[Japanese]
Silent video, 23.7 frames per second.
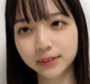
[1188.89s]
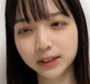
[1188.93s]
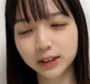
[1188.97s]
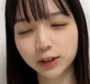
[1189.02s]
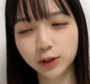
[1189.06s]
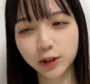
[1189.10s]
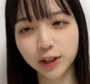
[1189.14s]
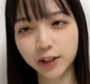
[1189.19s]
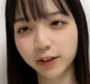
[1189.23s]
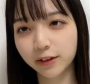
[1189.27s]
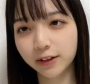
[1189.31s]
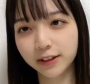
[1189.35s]

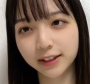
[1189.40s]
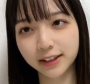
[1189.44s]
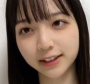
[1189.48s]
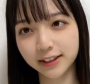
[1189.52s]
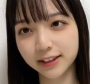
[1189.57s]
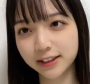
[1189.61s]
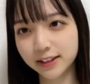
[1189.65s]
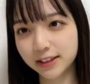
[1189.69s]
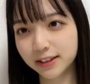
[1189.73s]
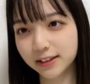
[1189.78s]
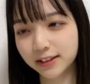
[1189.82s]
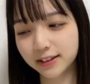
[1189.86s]
これぐらい
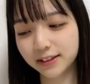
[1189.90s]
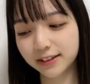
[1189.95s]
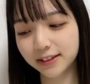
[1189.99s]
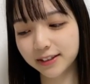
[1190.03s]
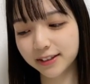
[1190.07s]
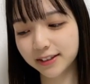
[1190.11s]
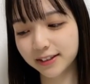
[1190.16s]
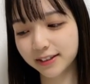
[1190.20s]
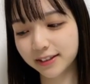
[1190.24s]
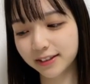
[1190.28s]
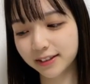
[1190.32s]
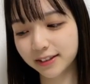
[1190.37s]
です
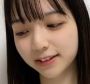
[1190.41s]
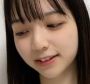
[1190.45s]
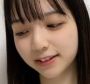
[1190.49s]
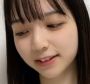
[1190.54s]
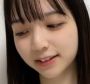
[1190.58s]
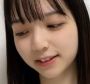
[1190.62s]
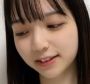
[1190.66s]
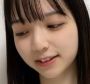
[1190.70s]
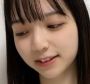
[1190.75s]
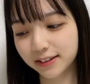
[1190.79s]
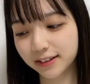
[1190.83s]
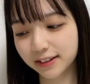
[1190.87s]

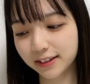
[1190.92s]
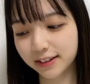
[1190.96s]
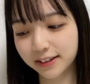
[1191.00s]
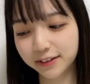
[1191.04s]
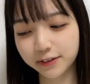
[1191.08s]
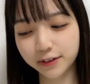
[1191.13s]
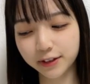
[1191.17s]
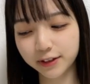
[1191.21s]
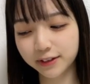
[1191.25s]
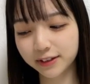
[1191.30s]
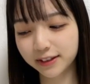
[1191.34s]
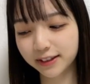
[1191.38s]

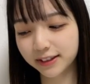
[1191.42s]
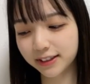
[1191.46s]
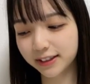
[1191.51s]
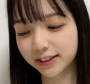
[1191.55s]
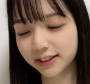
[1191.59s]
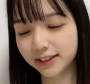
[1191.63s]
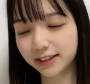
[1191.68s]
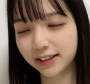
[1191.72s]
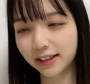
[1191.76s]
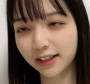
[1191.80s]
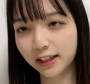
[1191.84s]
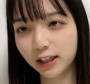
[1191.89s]
これぐらいで
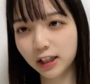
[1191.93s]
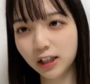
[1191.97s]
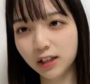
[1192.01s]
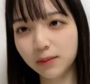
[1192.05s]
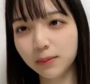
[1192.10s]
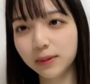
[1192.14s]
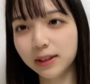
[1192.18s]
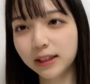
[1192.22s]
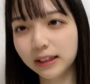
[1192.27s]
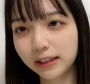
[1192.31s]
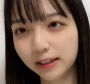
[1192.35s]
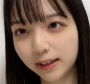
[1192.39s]
すっていい意
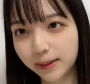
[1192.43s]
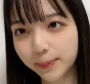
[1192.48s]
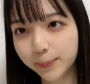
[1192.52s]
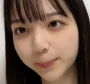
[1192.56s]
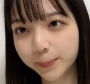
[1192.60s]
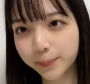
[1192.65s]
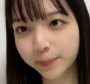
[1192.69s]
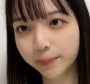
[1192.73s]
味でね